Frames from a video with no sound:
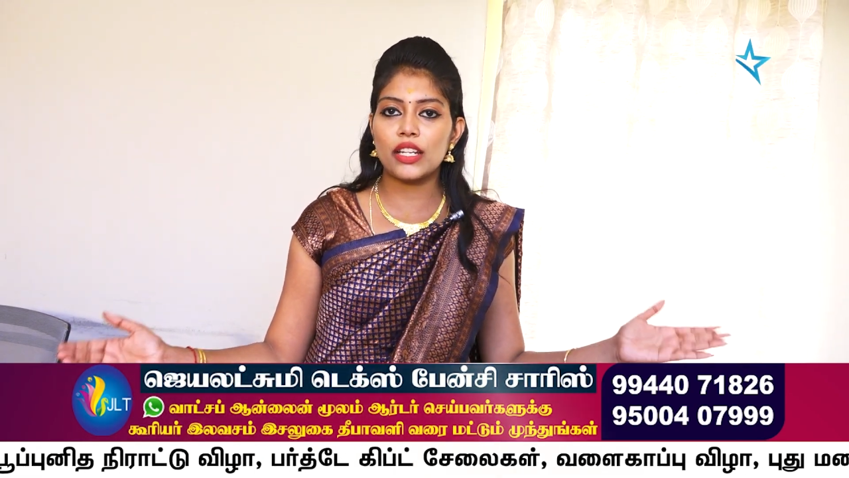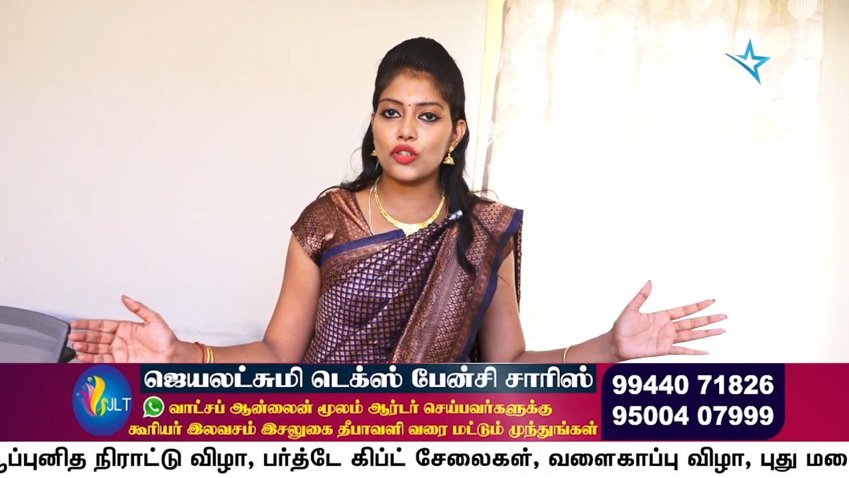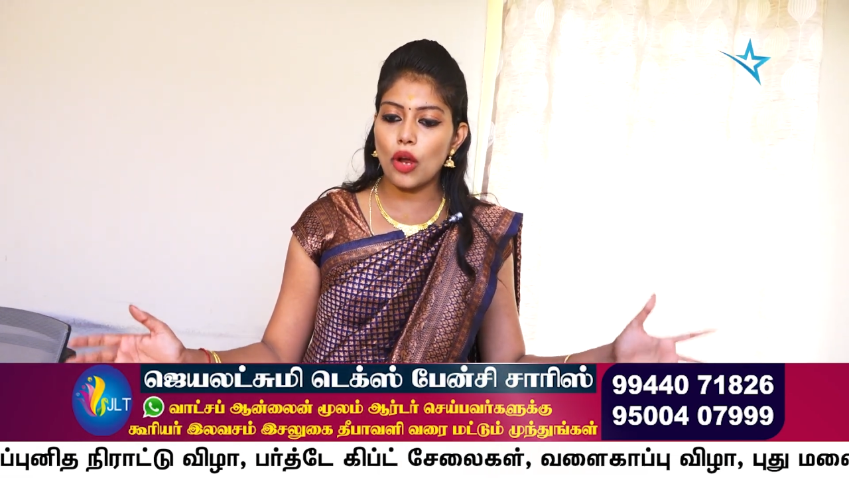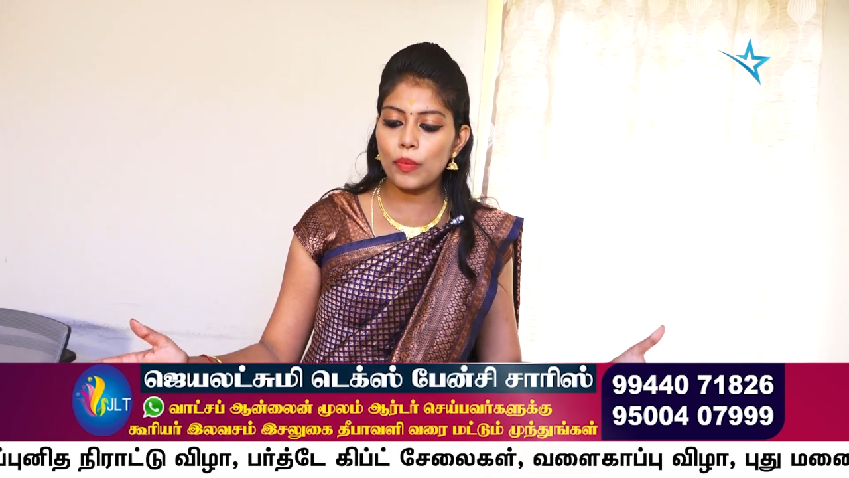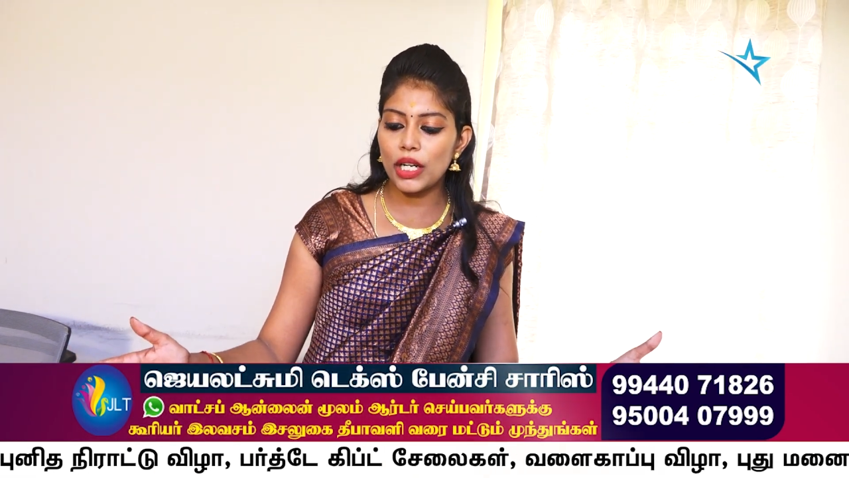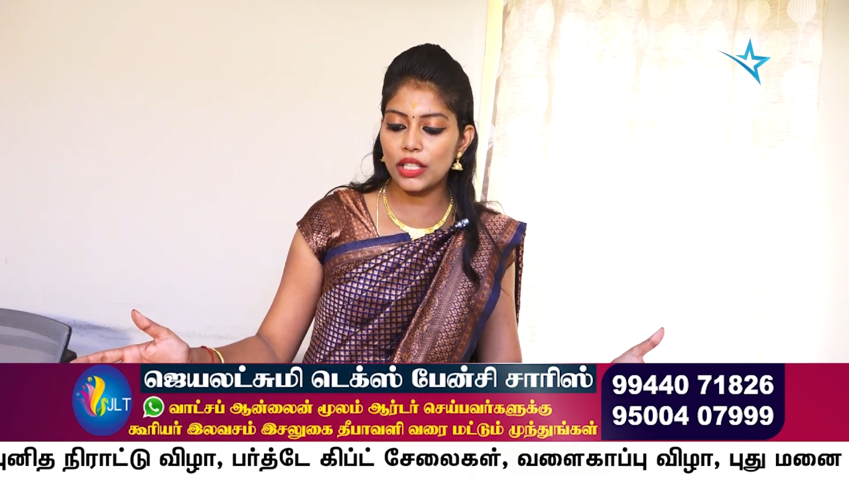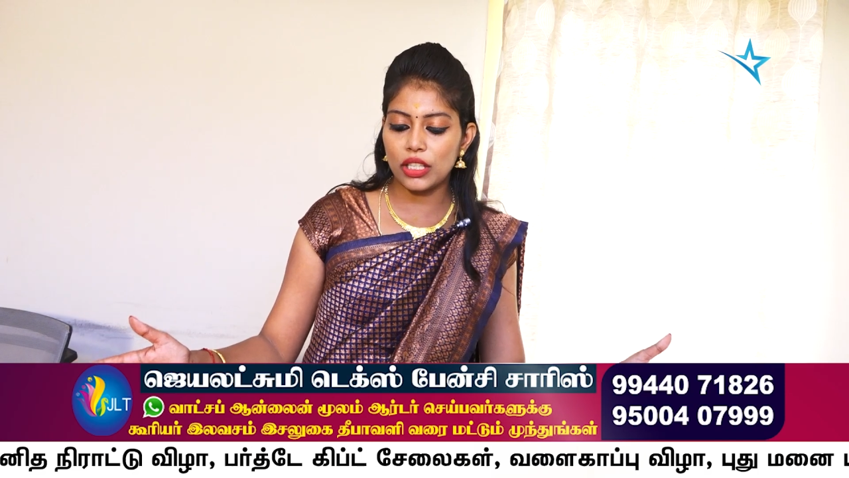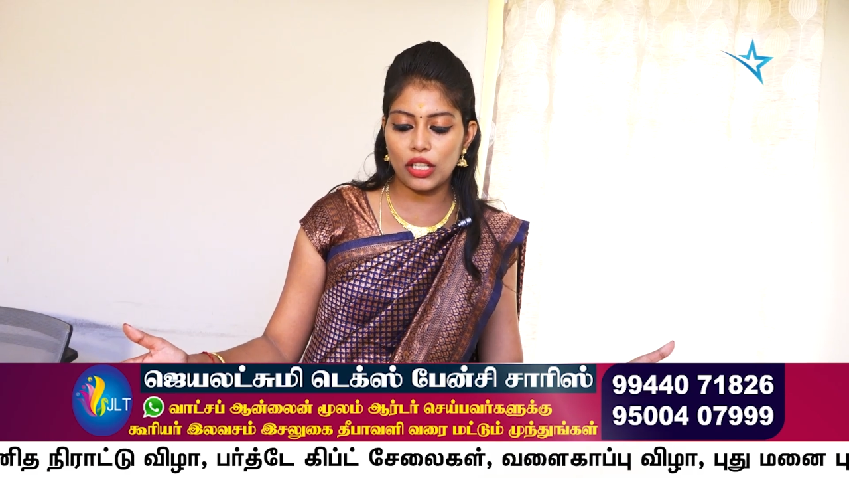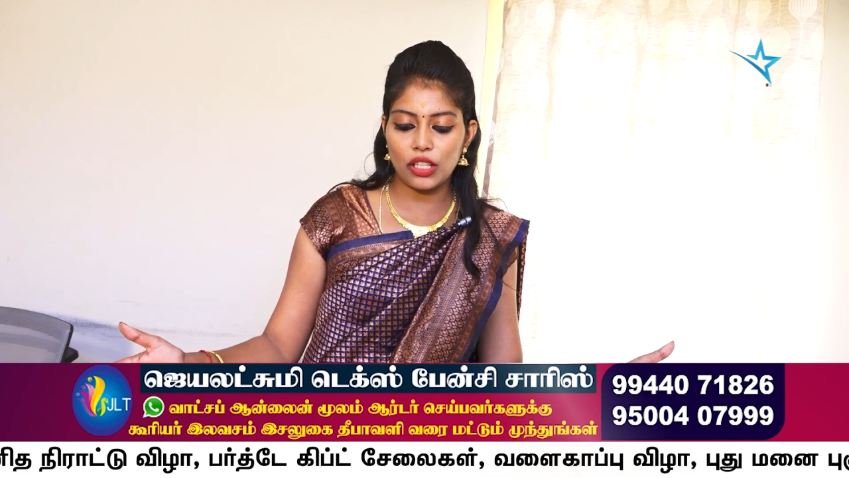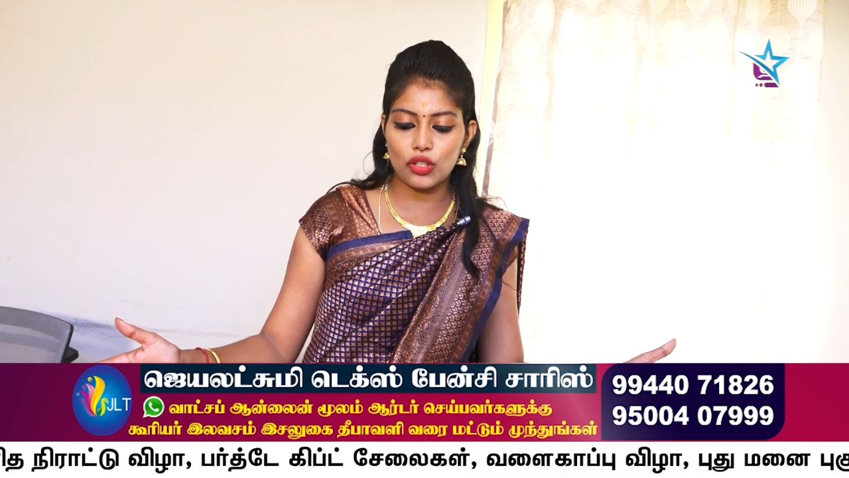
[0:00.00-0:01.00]
சாரி ஷாப்னு
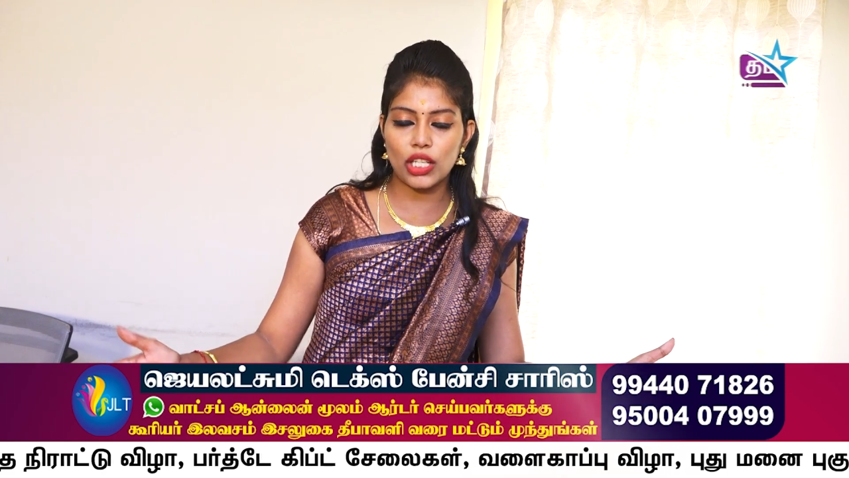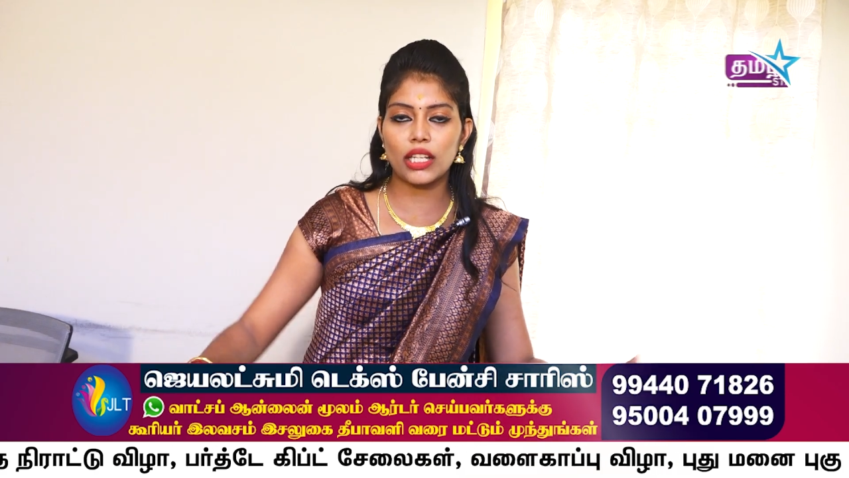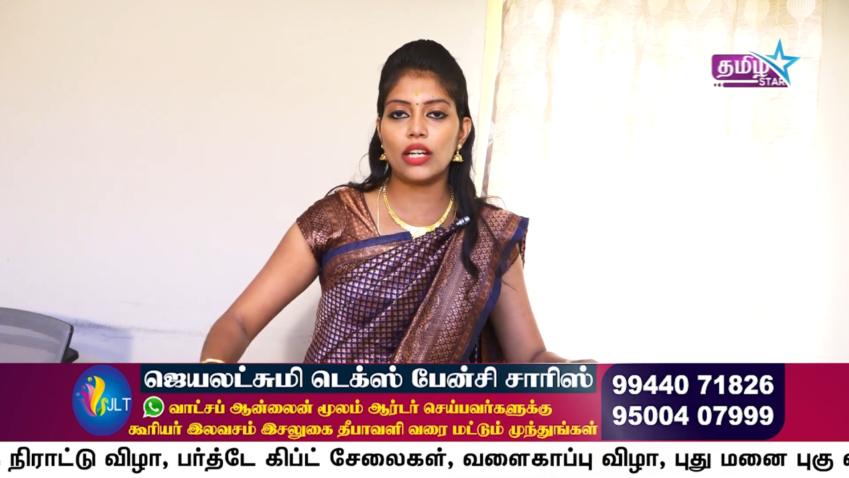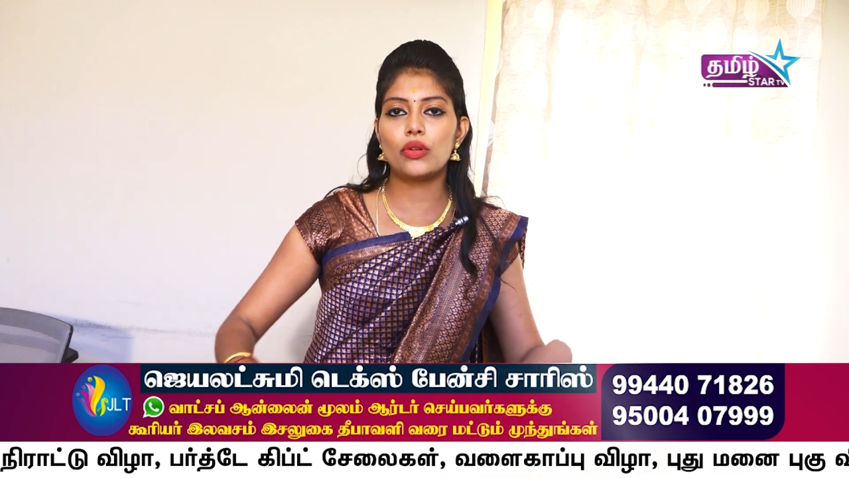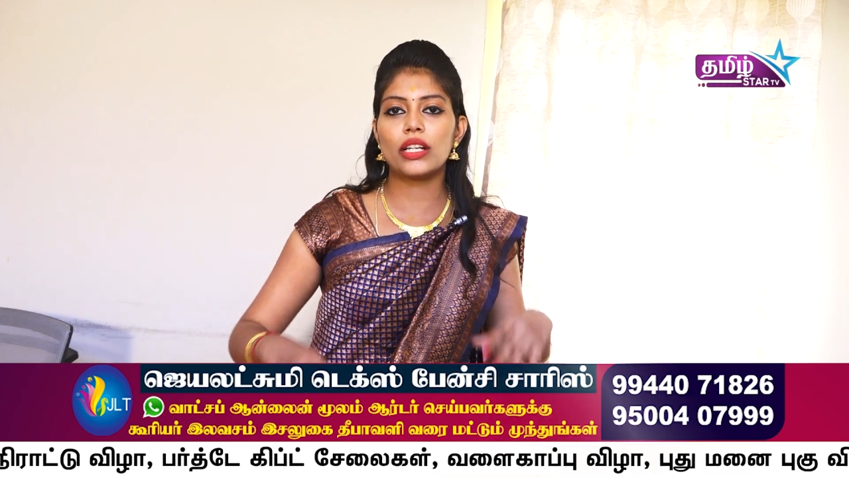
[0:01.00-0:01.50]
எடுத்துக்கிட்டிங்கன்னு வச்சுக்கோங்க